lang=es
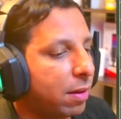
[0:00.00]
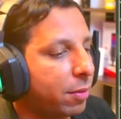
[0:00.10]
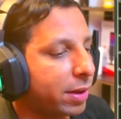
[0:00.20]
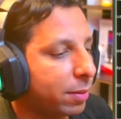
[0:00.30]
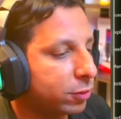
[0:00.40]
a
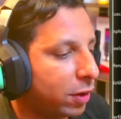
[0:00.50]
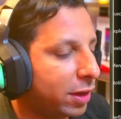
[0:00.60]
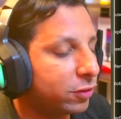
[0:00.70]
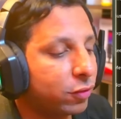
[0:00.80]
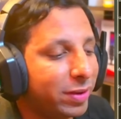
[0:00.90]
ver qué puso
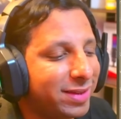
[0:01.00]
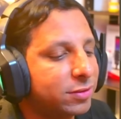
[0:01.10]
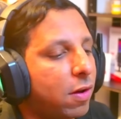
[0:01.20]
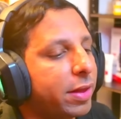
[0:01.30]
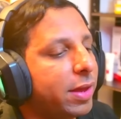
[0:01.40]
en su
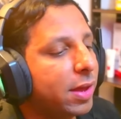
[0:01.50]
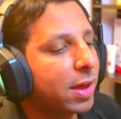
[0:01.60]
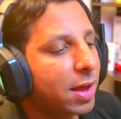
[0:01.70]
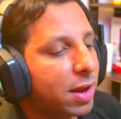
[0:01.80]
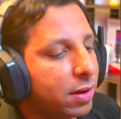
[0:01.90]
story.
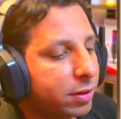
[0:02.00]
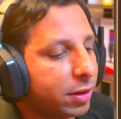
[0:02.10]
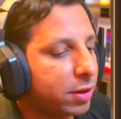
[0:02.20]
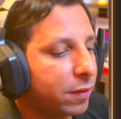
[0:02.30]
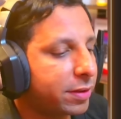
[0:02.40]
Nuestro
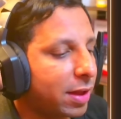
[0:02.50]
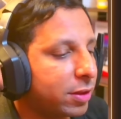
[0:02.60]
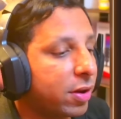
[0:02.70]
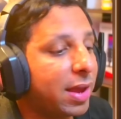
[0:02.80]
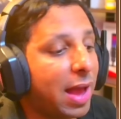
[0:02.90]
querido
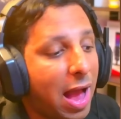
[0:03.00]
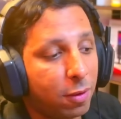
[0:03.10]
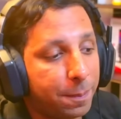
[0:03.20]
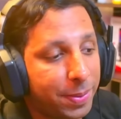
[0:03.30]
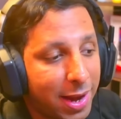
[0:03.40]
bichardo A
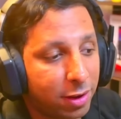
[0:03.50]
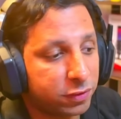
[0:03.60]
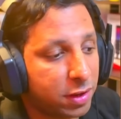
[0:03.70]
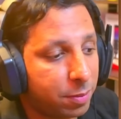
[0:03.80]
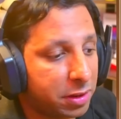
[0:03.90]
Coplay lo
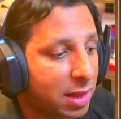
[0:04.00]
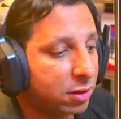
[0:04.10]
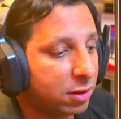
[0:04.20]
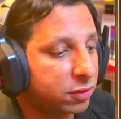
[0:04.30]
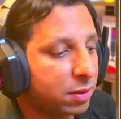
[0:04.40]
sigue poniendo,
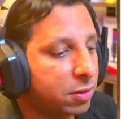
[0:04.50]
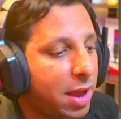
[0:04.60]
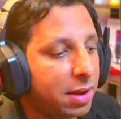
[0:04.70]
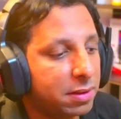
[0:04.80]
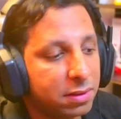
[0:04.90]
no sé por
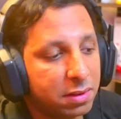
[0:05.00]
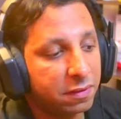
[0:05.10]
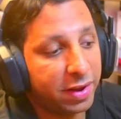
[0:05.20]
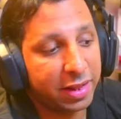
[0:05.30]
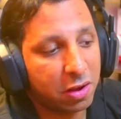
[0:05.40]
qué.
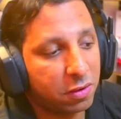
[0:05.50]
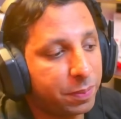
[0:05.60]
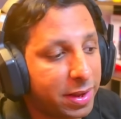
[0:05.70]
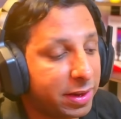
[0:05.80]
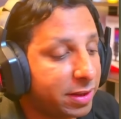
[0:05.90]
Fanática con
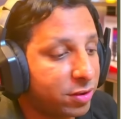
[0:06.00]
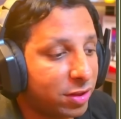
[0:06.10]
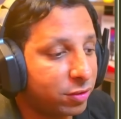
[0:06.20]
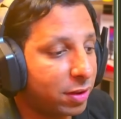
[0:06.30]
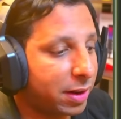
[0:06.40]
Play Cristiano
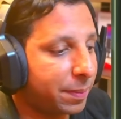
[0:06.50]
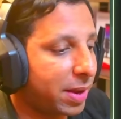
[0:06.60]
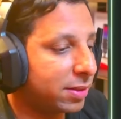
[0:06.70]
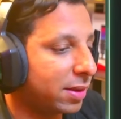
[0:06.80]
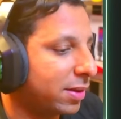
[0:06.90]
Ronaldo de
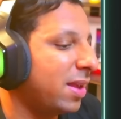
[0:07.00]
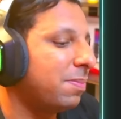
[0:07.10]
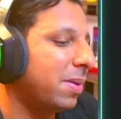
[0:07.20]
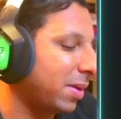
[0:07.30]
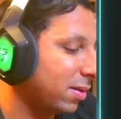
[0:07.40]
repente. Chris,
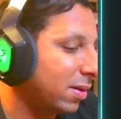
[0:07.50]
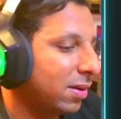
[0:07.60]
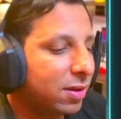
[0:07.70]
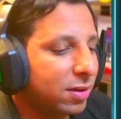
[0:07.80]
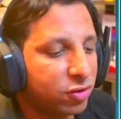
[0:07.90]
me,
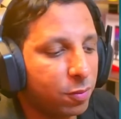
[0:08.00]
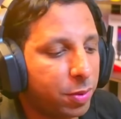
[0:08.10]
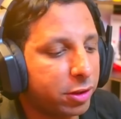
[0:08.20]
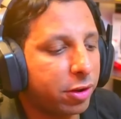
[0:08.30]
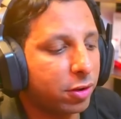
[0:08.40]
un
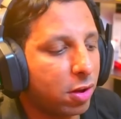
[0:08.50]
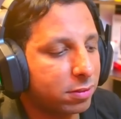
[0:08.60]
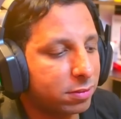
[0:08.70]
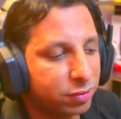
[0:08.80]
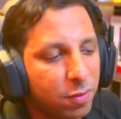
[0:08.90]
poquito de
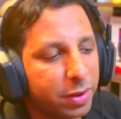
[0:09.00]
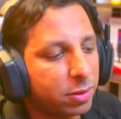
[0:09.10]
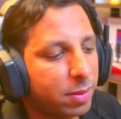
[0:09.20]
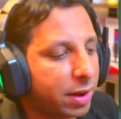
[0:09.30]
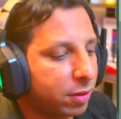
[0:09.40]
rock. Sube un poquito
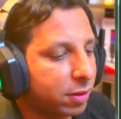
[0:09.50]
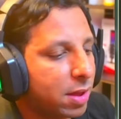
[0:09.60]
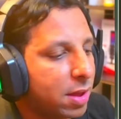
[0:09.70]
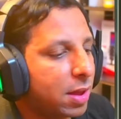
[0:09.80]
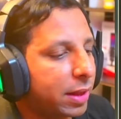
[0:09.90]
más de rock.
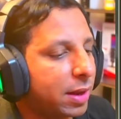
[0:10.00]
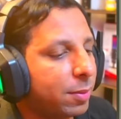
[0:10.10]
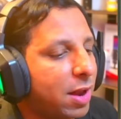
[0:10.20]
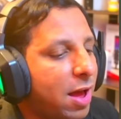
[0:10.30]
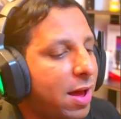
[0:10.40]
Ahí tenemos
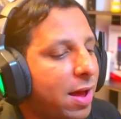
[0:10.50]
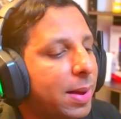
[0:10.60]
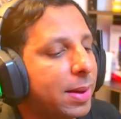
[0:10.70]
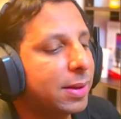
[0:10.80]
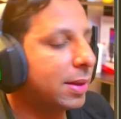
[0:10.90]

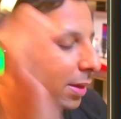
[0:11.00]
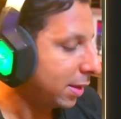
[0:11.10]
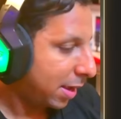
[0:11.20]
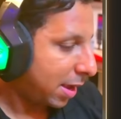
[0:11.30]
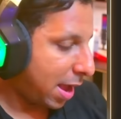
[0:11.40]
la.
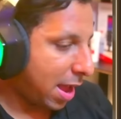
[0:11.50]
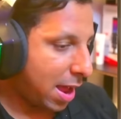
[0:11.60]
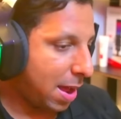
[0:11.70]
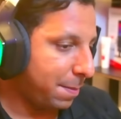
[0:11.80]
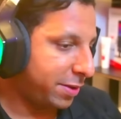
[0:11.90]

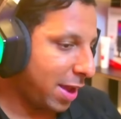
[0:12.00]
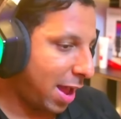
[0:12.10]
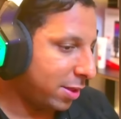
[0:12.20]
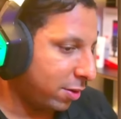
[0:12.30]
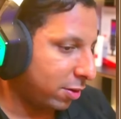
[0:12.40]
A
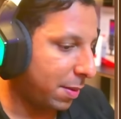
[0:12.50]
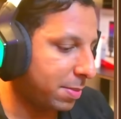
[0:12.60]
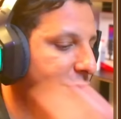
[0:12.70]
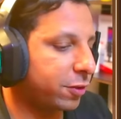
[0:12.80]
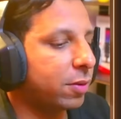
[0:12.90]
Bichardo con la
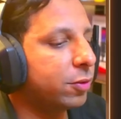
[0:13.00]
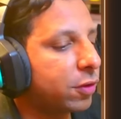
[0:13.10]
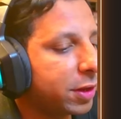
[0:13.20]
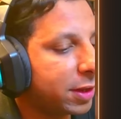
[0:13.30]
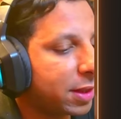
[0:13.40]
misma foto que puso
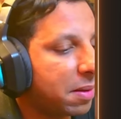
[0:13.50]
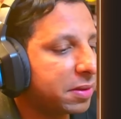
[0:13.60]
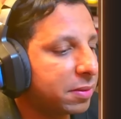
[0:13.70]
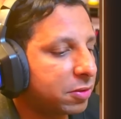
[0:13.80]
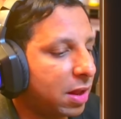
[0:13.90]
ahorita. Vamos a ver
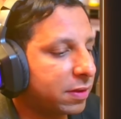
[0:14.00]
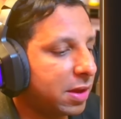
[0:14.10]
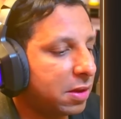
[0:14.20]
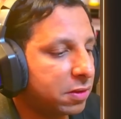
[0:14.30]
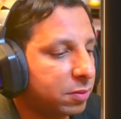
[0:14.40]
si puso las
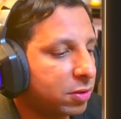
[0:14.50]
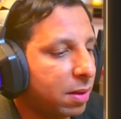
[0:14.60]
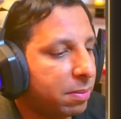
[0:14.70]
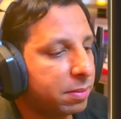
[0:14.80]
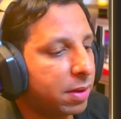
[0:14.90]
5, si puso las
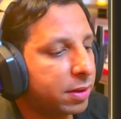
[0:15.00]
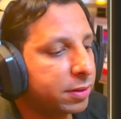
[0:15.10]
mismas.